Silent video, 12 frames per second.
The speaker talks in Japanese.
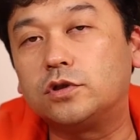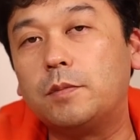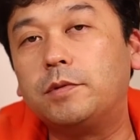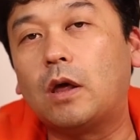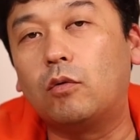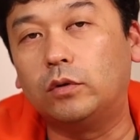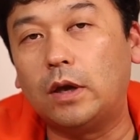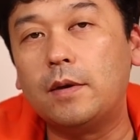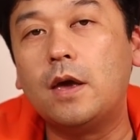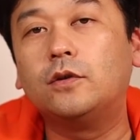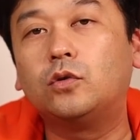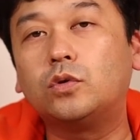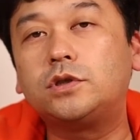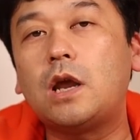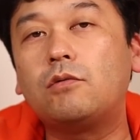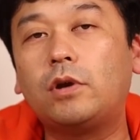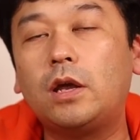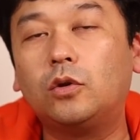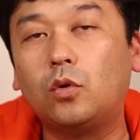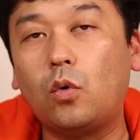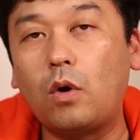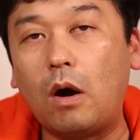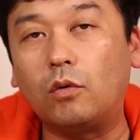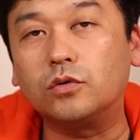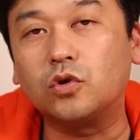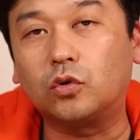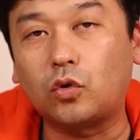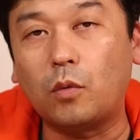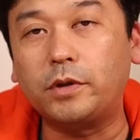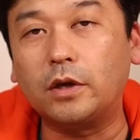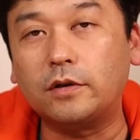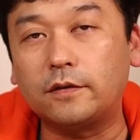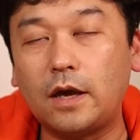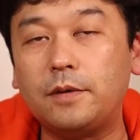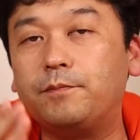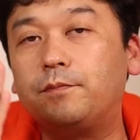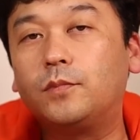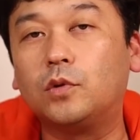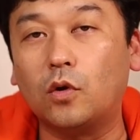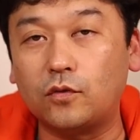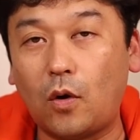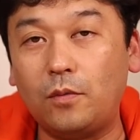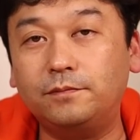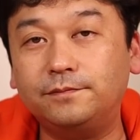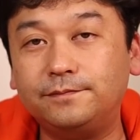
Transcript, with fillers: トしてみたのでそちらのね動画をちょっと見てくださいどうぞ